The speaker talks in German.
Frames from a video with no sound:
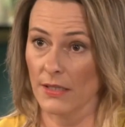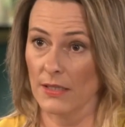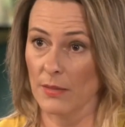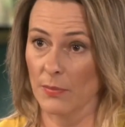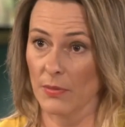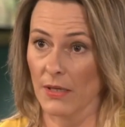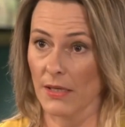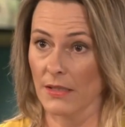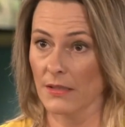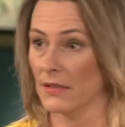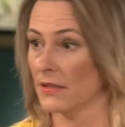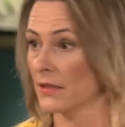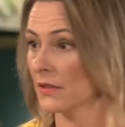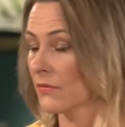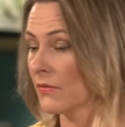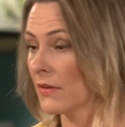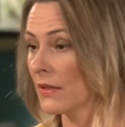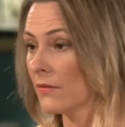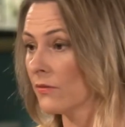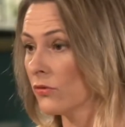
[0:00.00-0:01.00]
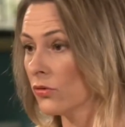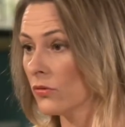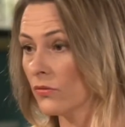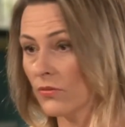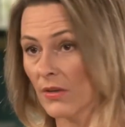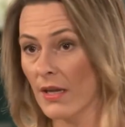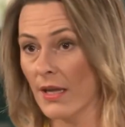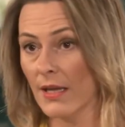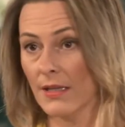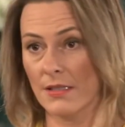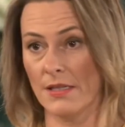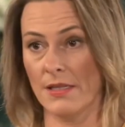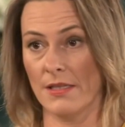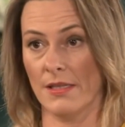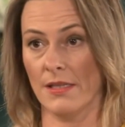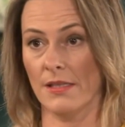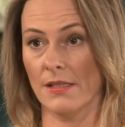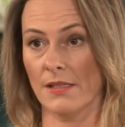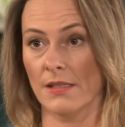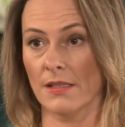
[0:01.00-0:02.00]
an die Presse. Deswegen wurden
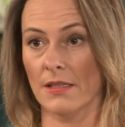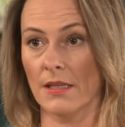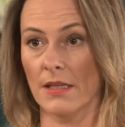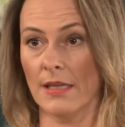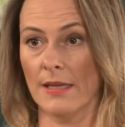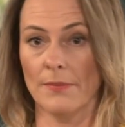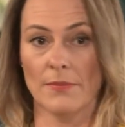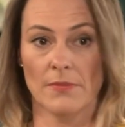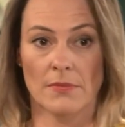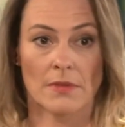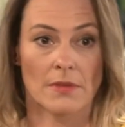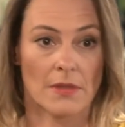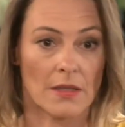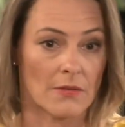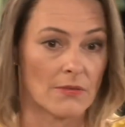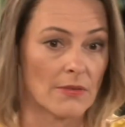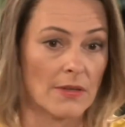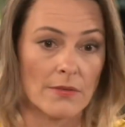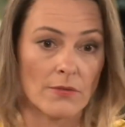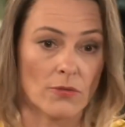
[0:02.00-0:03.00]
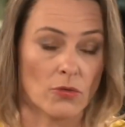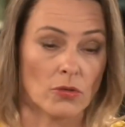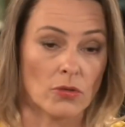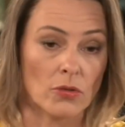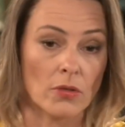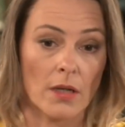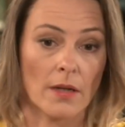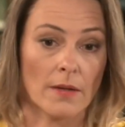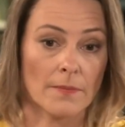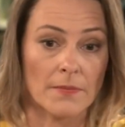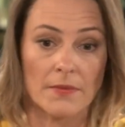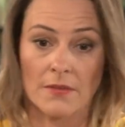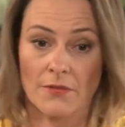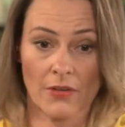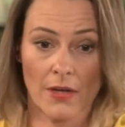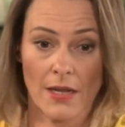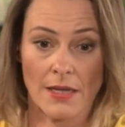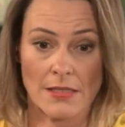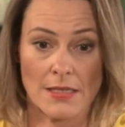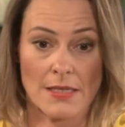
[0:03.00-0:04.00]
Verlagslizenzen gegeben. Deswegen wurden
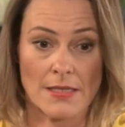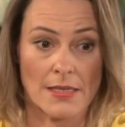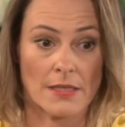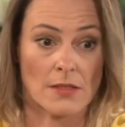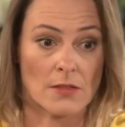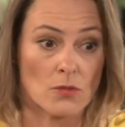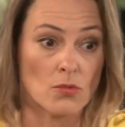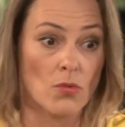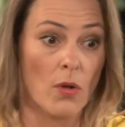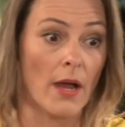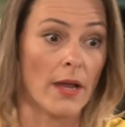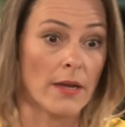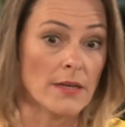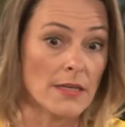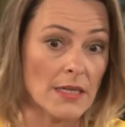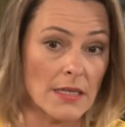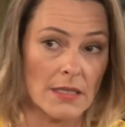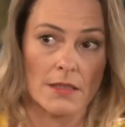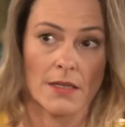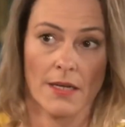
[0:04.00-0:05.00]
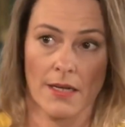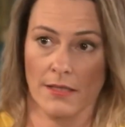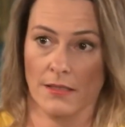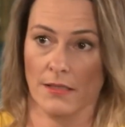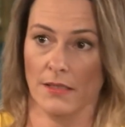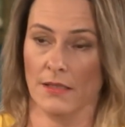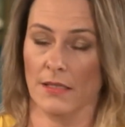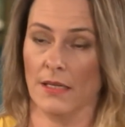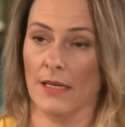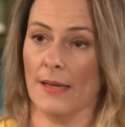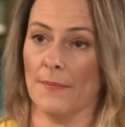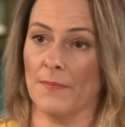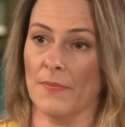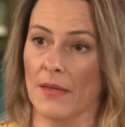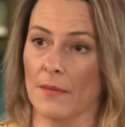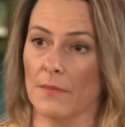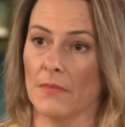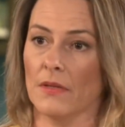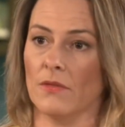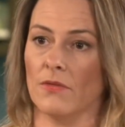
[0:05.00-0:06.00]
Verlagslizenzen nur an Nicht-Nazis
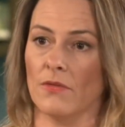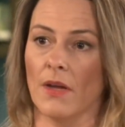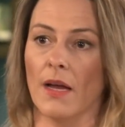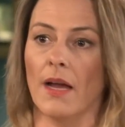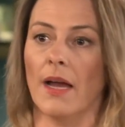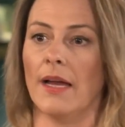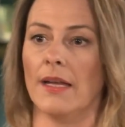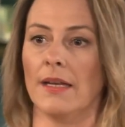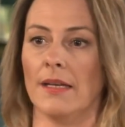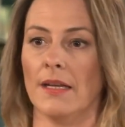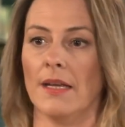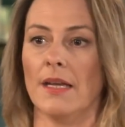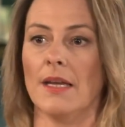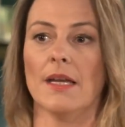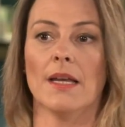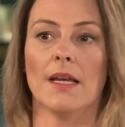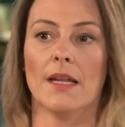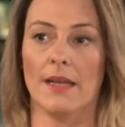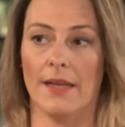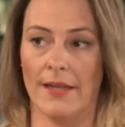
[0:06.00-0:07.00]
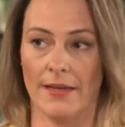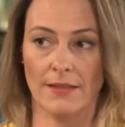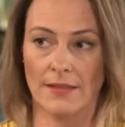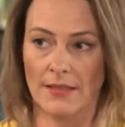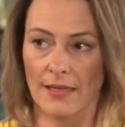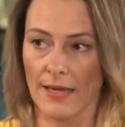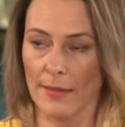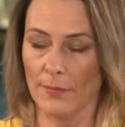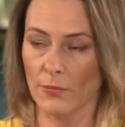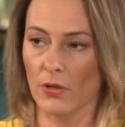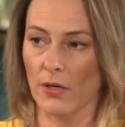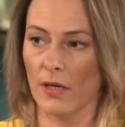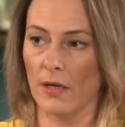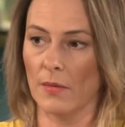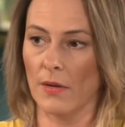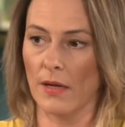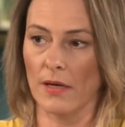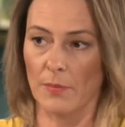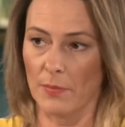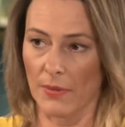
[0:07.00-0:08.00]
gegeben, damit wir ein Land haben oder
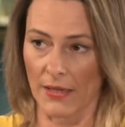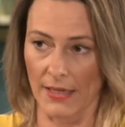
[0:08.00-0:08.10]
eine